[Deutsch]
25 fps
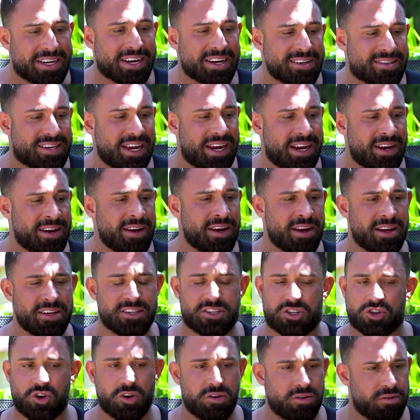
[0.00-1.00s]
gesehen,
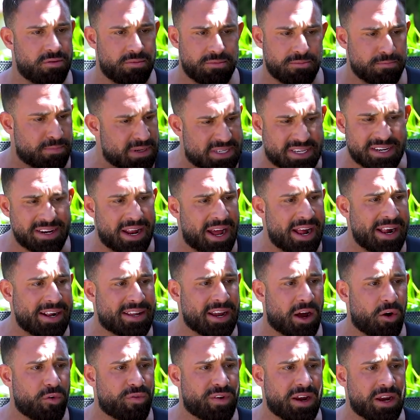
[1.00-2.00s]
ist schon ein bisschen
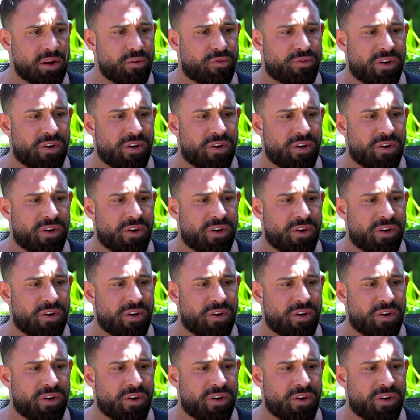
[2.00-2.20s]
älter auf jeden